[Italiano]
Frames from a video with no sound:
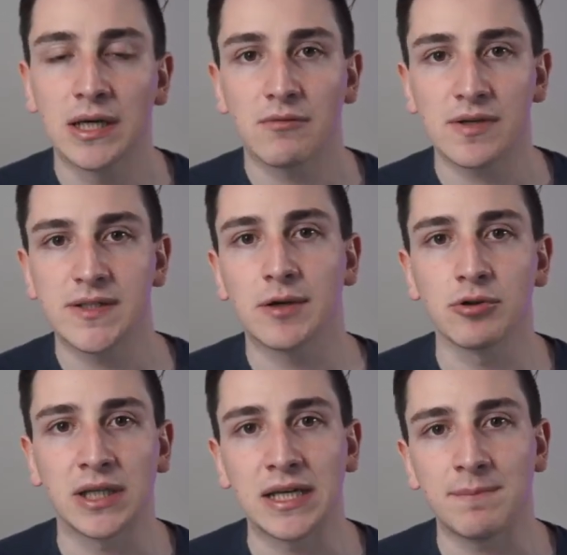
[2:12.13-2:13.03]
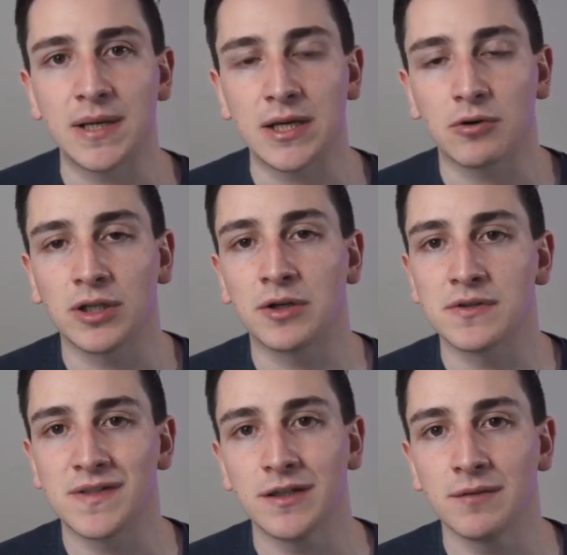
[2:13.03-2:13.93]
Questo è uno dei libri con i
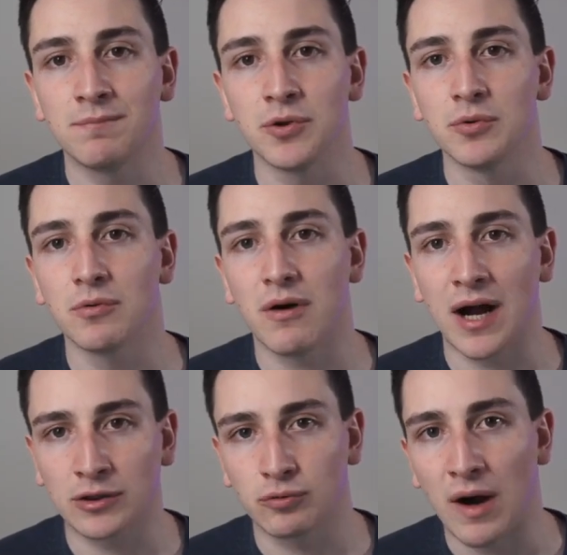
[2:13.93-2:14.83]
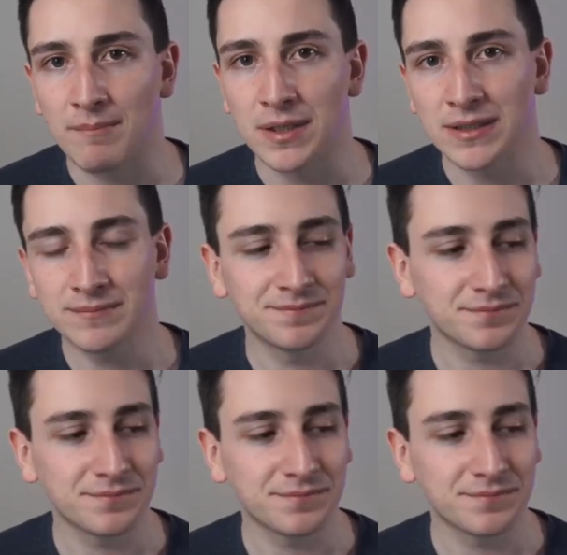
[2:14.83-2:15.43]
consigli più attuabili